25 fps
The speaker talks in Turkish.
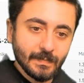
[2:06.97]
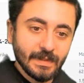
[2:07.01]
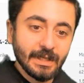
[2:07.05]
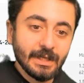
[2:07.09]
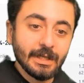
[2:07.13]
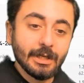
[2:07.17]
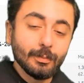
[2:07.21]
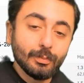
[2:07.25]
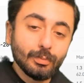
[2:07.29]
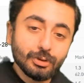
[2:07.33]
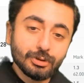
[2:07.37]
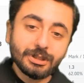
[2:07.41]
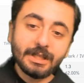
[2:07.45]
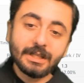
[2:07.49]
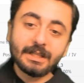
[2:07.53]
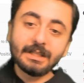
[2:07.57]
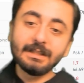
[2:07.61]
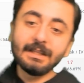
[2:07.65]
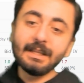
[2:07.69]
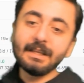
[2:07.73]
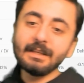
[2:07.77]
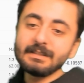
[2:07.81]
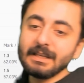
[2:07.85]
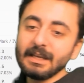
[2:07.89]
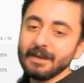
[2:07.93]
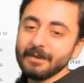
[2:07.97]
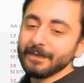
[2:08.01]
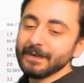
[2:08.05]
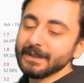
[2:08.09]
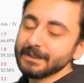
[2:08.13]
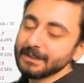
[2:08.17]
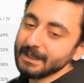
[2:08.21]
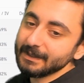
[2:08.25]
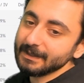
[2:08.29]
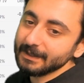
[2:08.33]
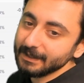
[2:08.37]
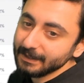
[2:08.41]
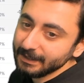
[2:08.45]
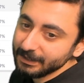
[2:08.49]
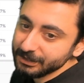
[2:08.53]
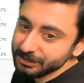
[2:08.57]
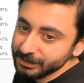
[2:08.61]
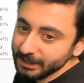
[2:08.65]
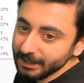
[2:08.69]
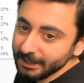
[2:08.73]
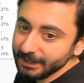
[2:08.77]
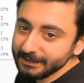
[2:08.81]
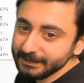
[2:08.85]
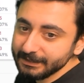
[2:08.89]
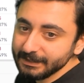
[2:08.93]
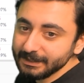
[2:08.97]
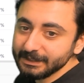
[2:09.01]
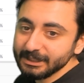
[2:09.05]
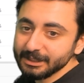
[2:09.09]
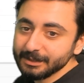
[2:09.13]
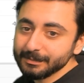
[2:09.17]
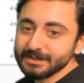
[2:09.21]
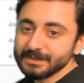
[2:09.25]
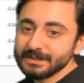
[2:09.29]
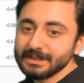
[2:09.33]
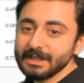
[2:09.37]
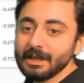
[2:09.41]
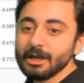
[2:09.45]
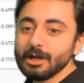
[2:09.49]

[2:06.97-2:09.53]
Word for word: Bu şekilde sayfayı tekrar aşağı indirdiğimizde